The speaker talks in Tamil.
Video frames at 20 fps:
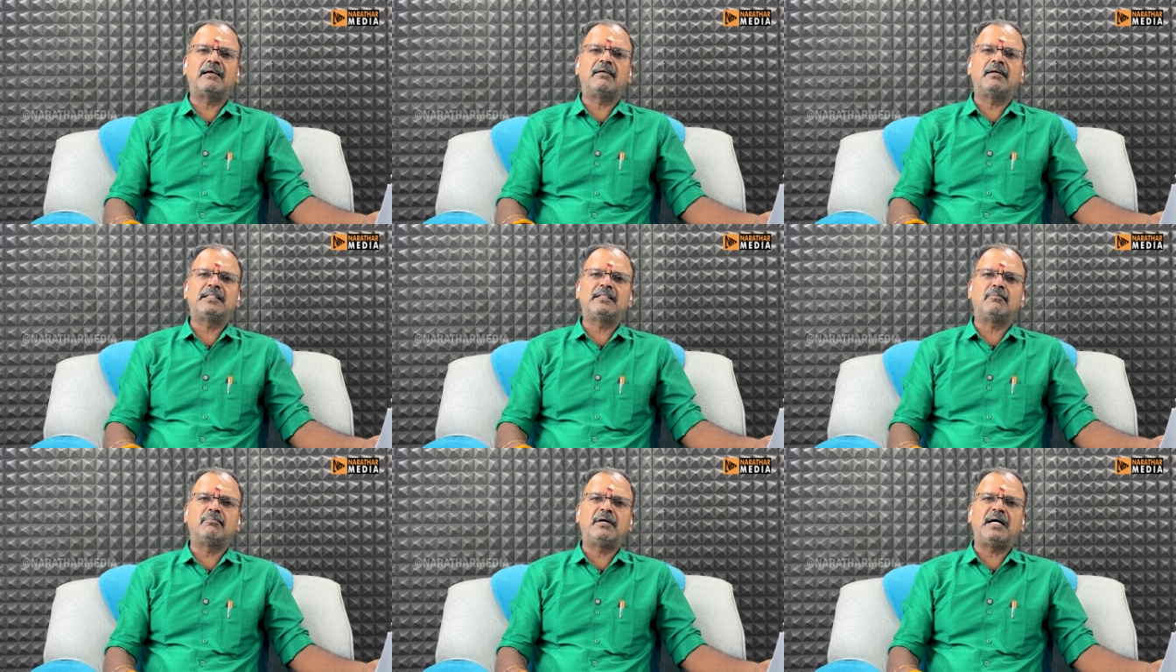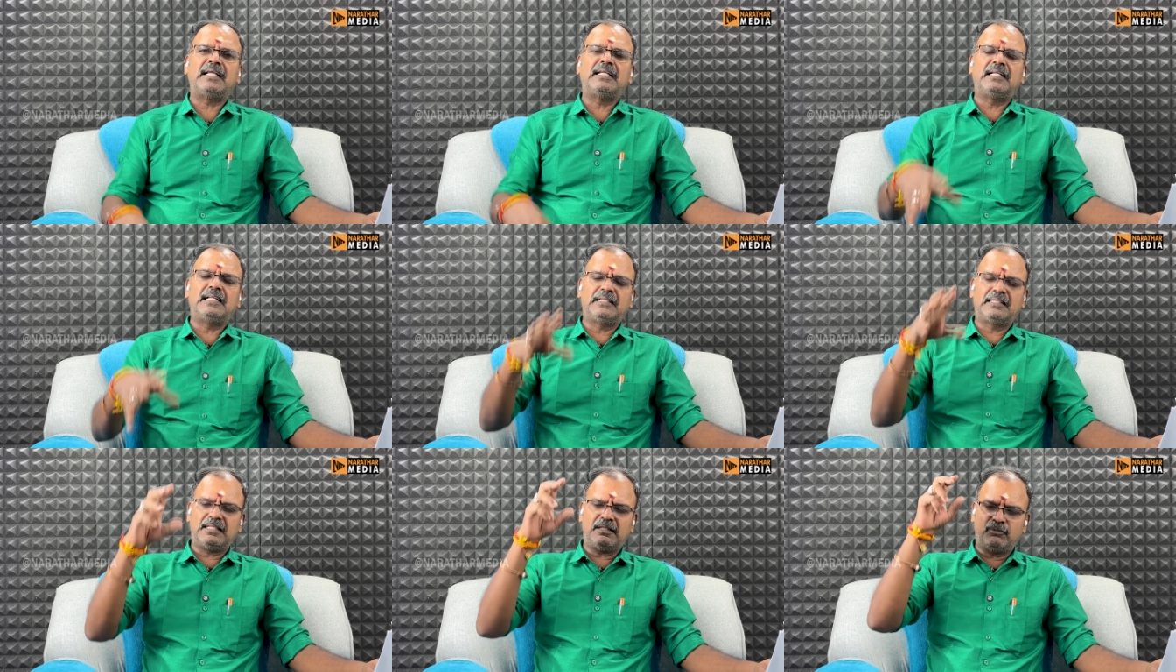அந்த
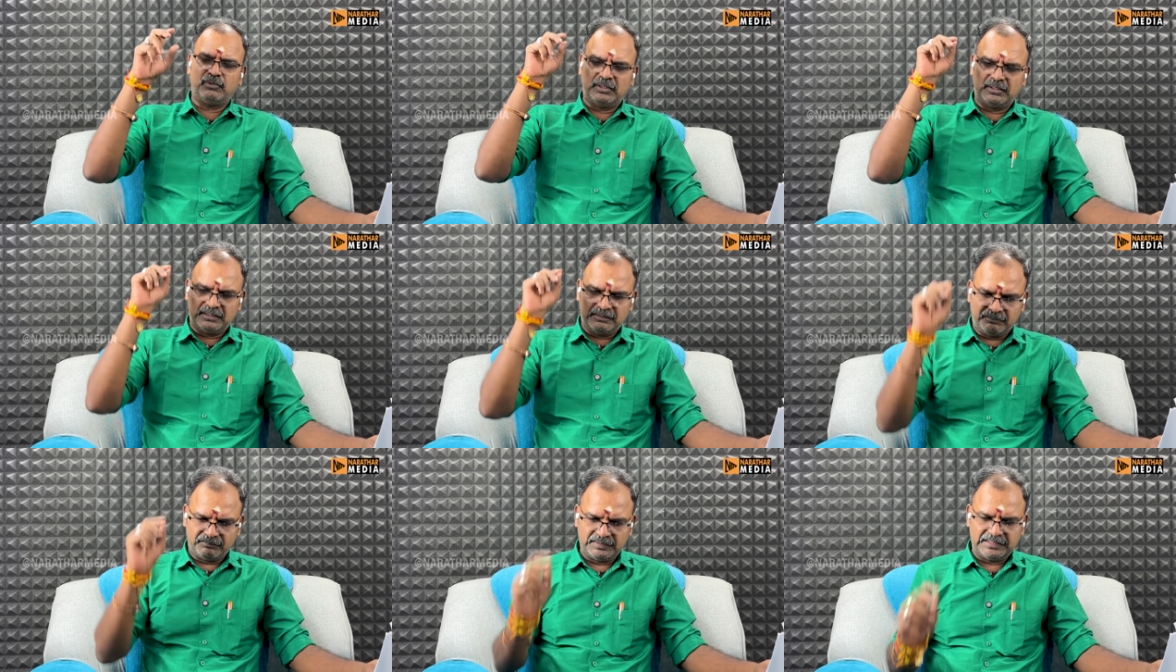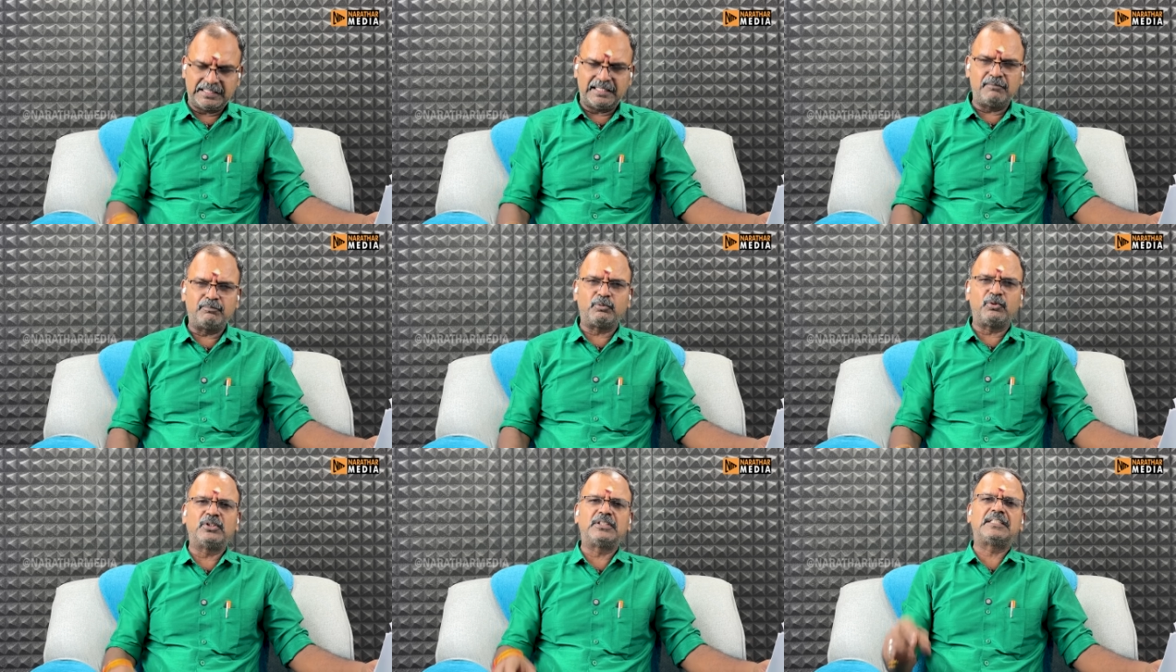மாநிலத்தில் ஒரு விதை
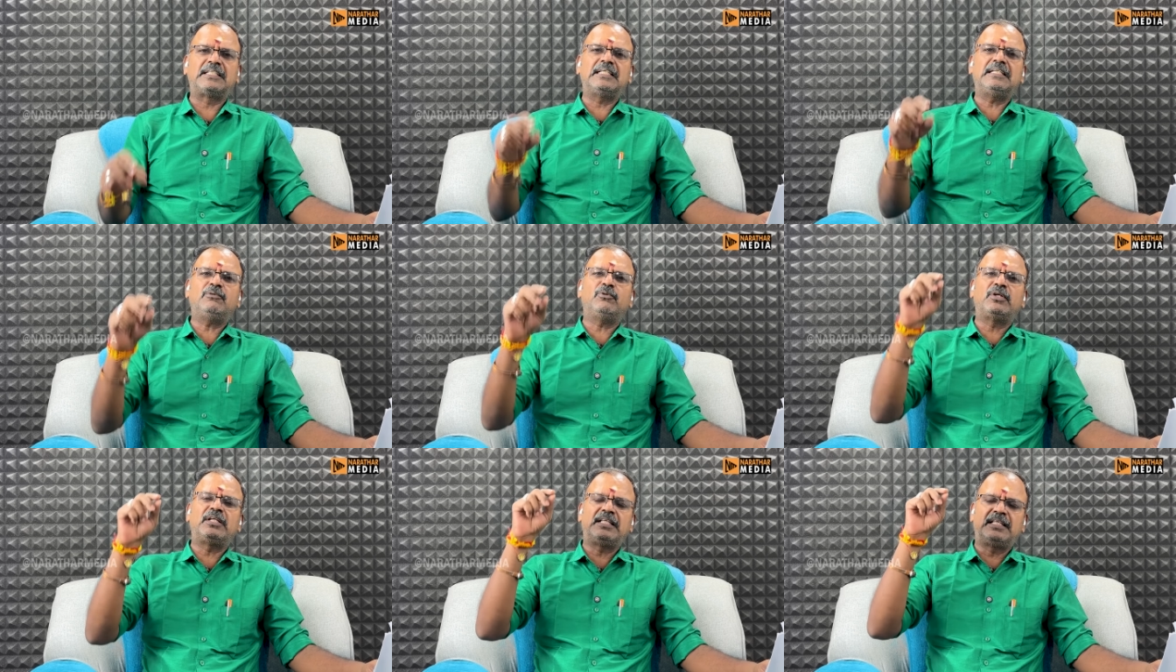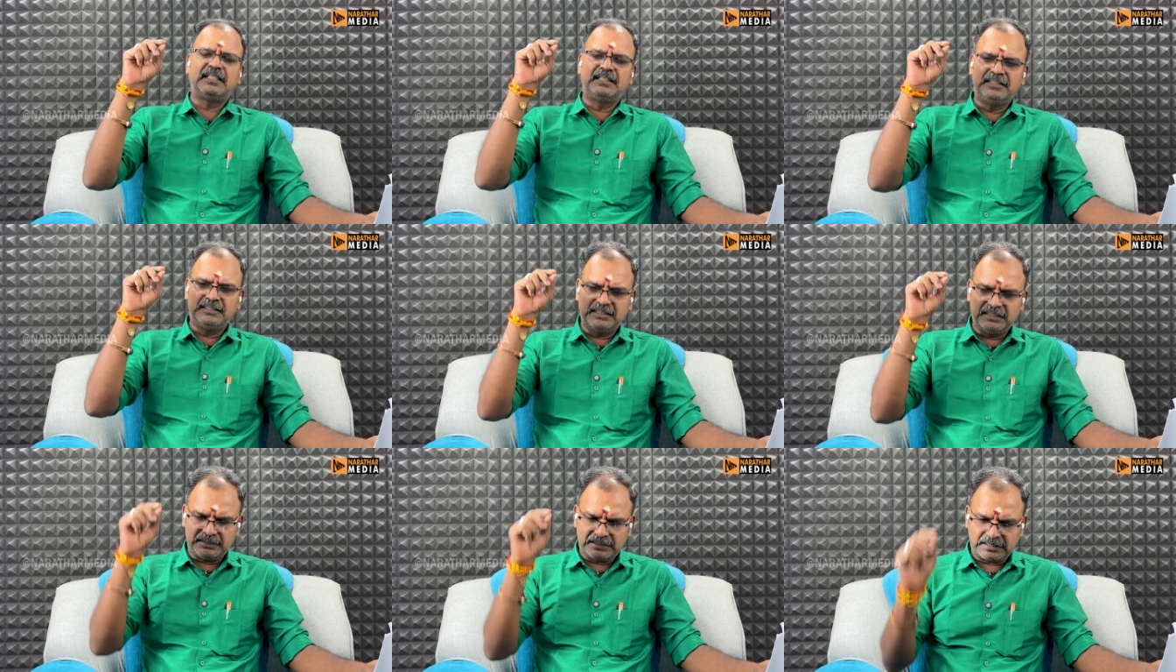போட்டு ஒரு
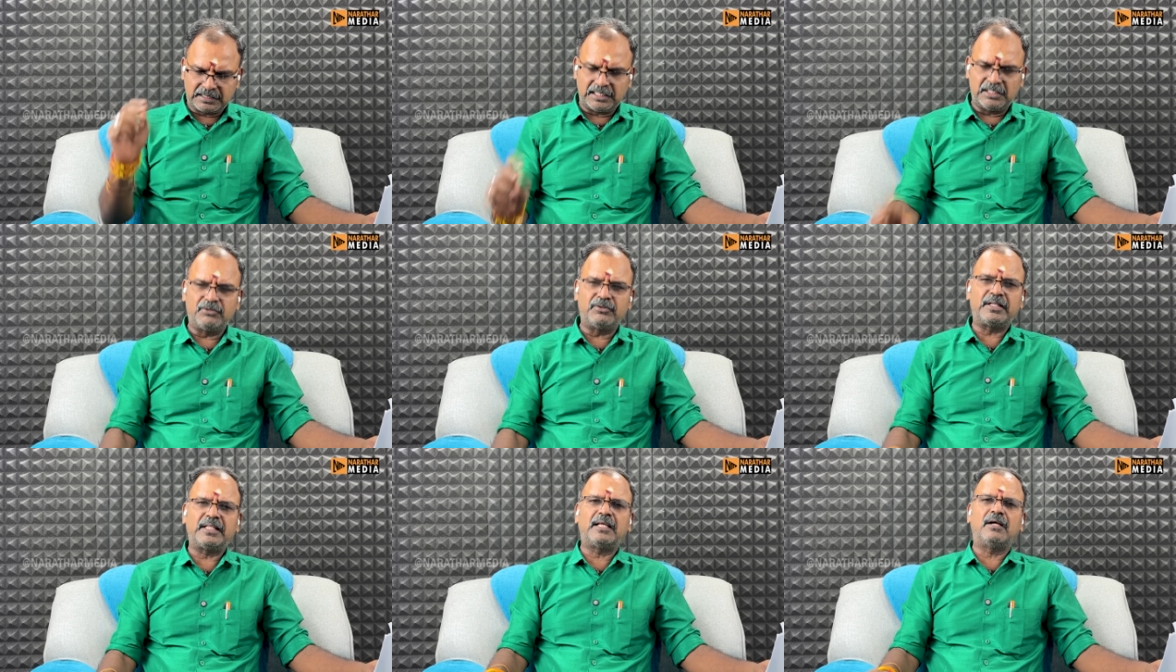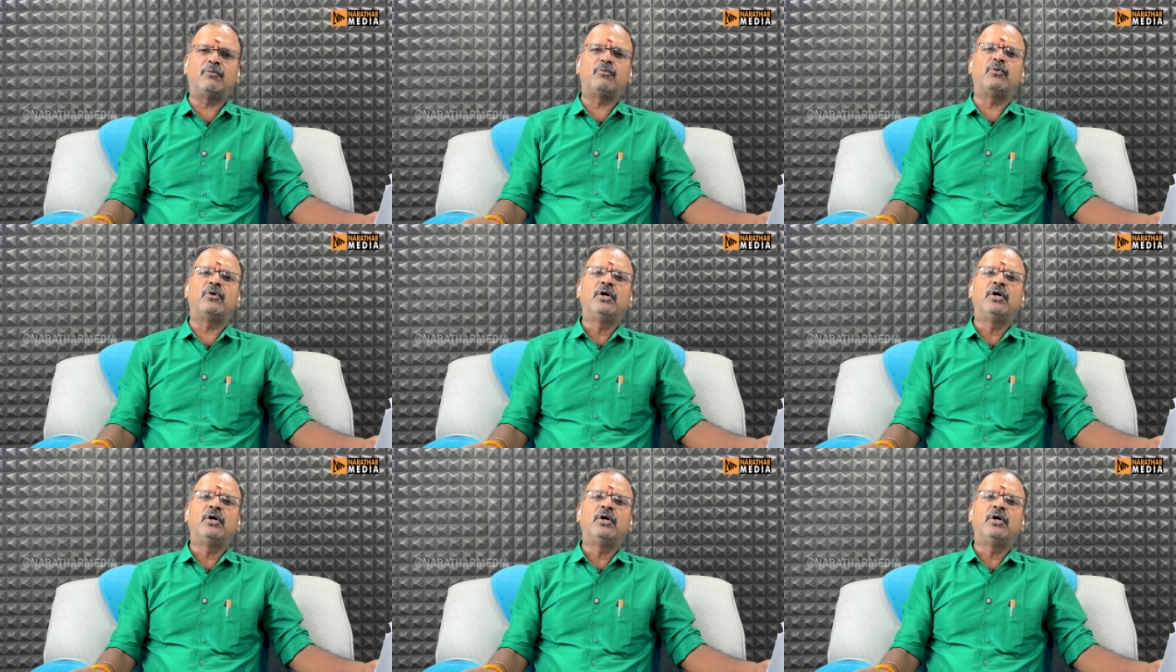இந்துக்களுடைய